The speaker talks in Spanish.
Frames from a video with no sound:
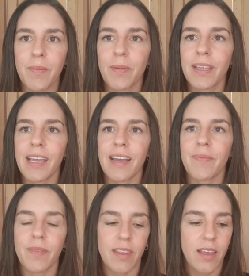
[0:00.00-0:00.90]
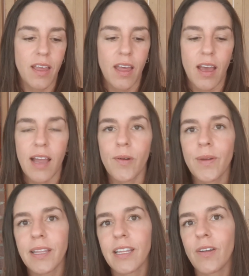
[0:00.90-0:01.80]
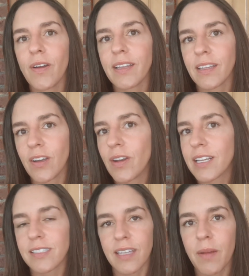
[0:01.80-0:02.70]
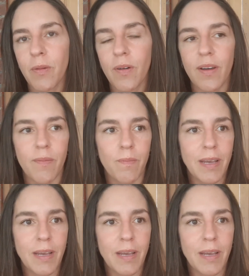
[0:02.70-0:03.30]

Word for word: Porque un estilo evitativo en extremo